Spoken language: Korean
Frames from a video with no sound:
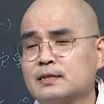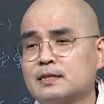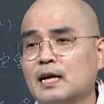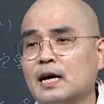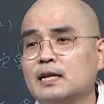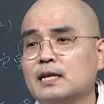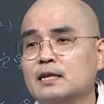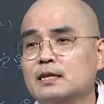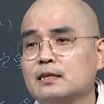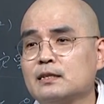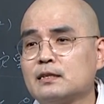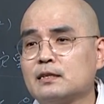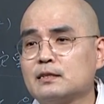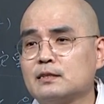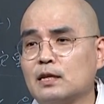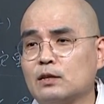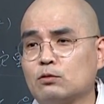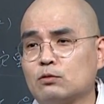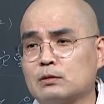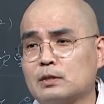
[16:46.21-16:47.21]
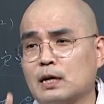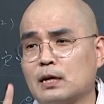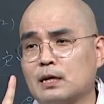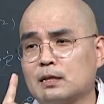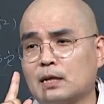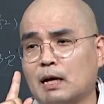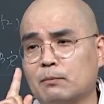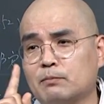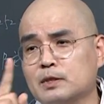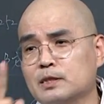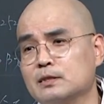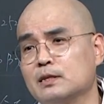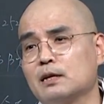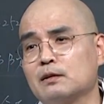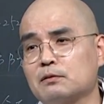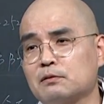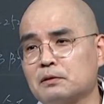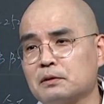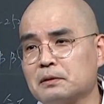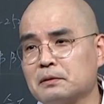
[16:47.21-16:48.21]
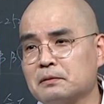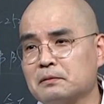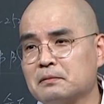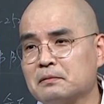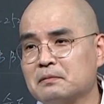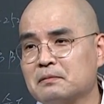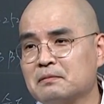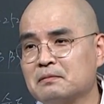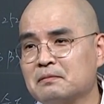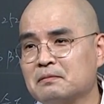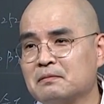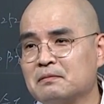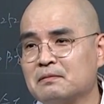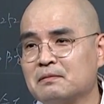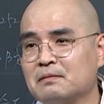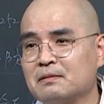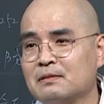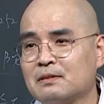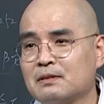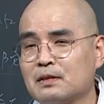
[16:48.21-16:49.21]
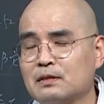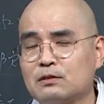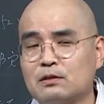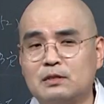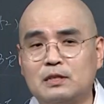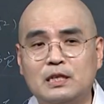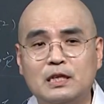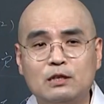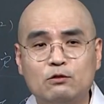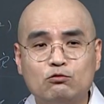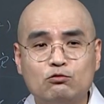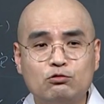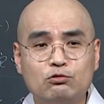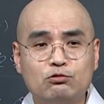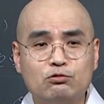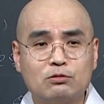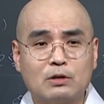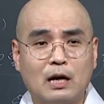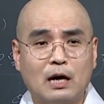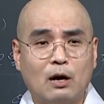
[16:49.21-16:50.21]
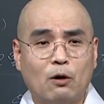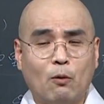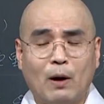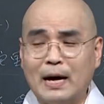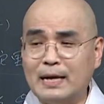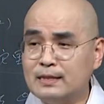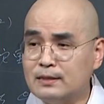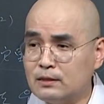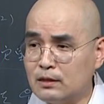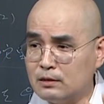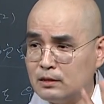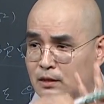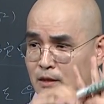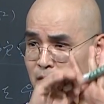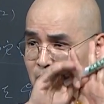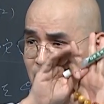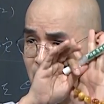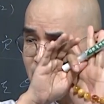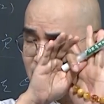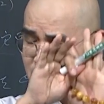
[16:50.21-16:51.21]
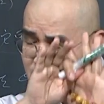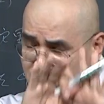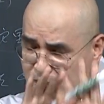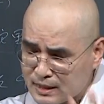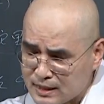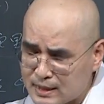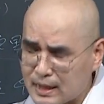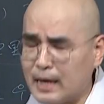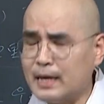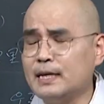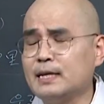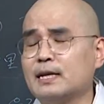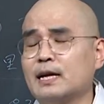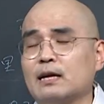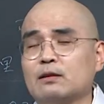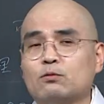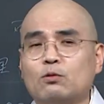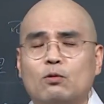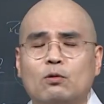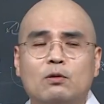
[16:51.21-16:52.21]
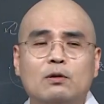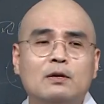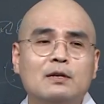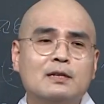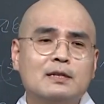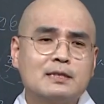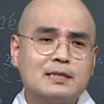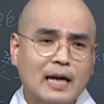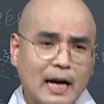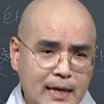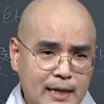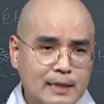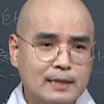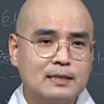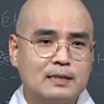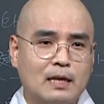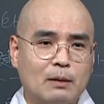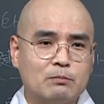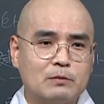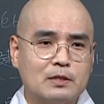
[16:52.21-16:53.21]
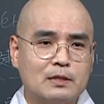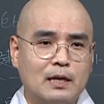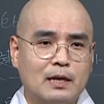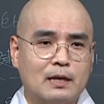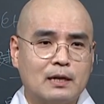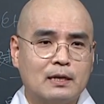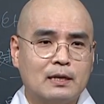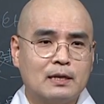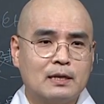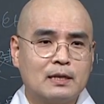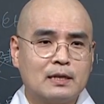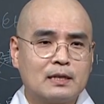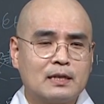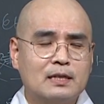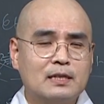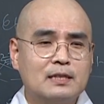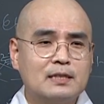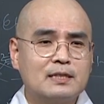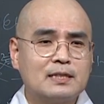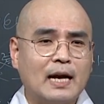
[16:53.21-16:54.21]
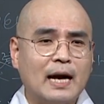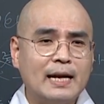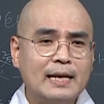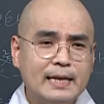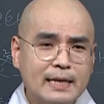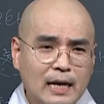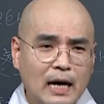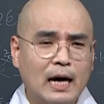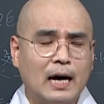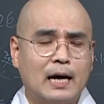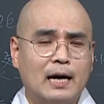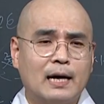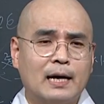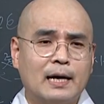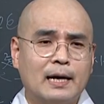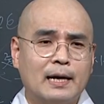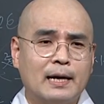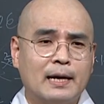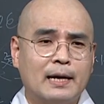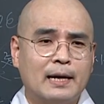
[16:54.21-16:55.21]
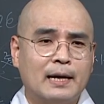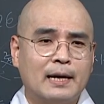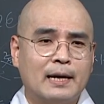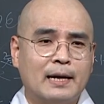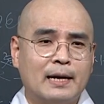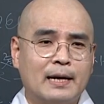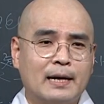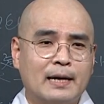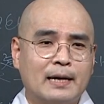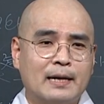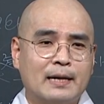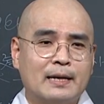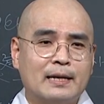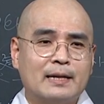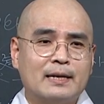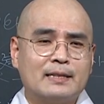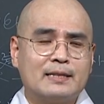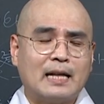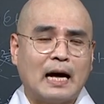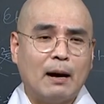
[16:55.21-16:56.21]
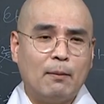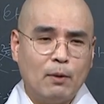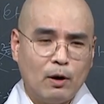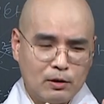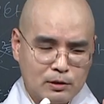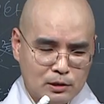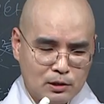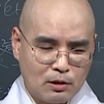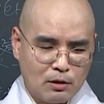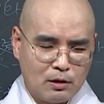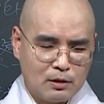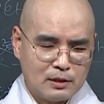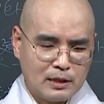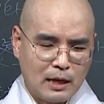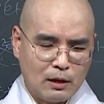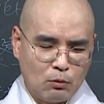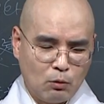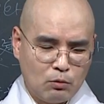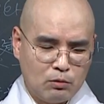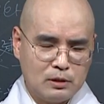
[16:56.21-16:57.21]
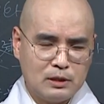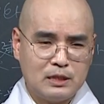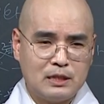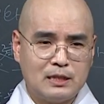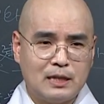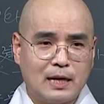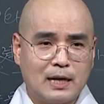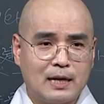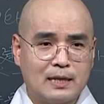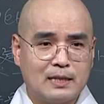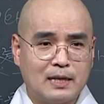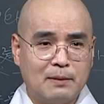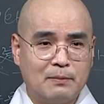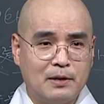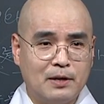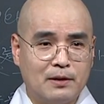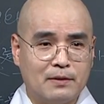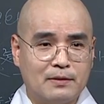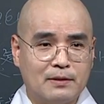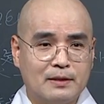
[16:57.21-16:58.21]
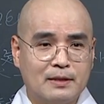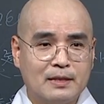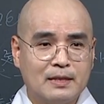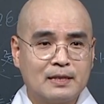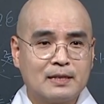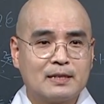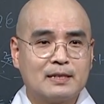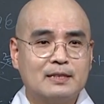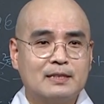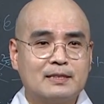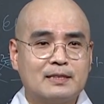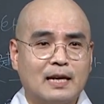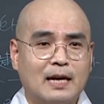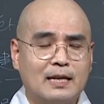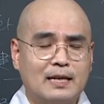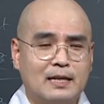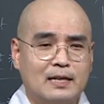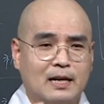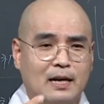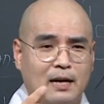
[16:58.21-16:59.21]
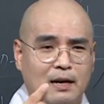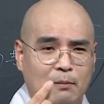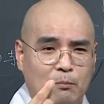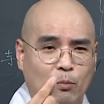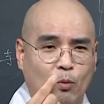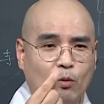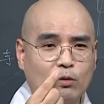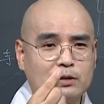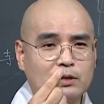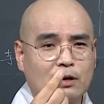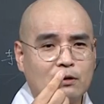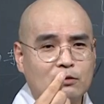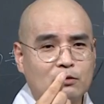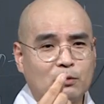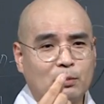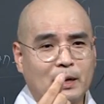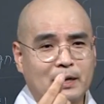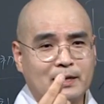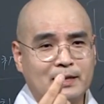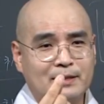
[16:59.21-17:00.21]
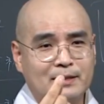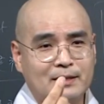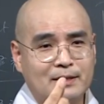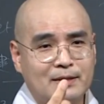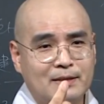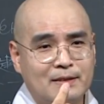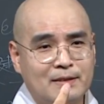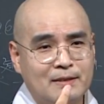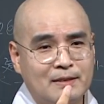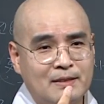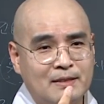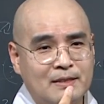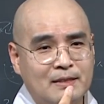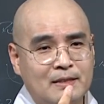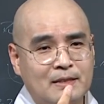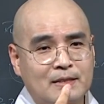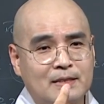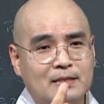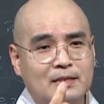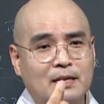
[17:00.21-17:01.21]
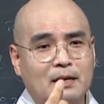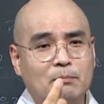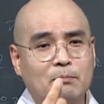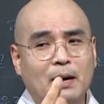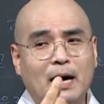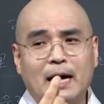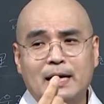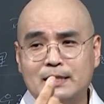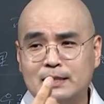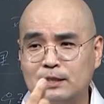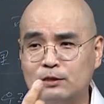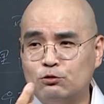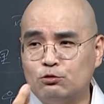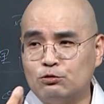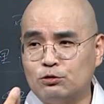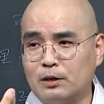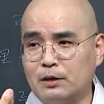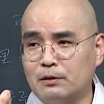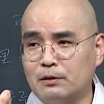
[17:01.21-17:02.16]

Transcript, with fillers: 살인은 그때도 살아남는다는 거예요. 그래서 이 우주가 완전히 끝 살장이 나도 사리는 남는데 그 사리가 남아서 새로운 시대가 되면 그 사리가 보석으로 바뀐대. 그게 만이주.